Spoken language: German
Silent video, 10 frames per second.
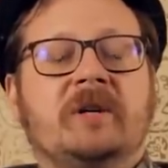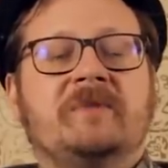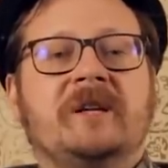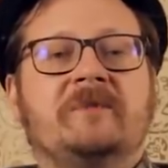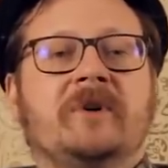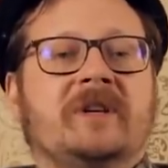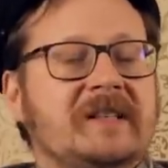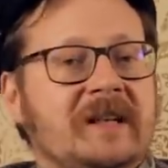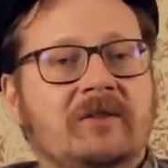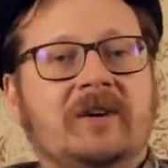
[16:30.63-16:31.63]
dem Selbstmord
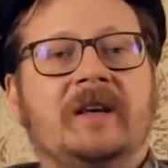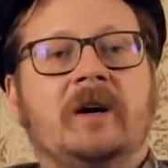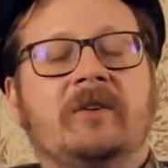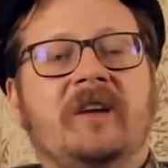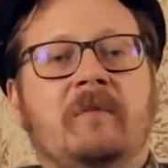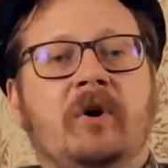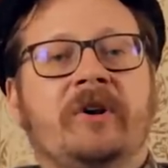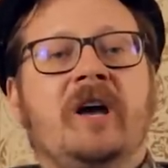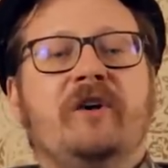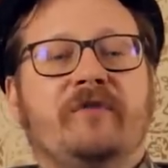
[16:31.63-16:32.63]
ist natürlich auch der
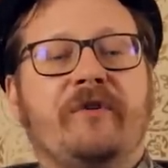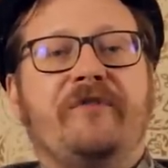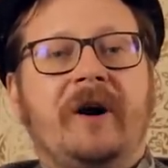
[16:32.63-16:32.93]
Mord von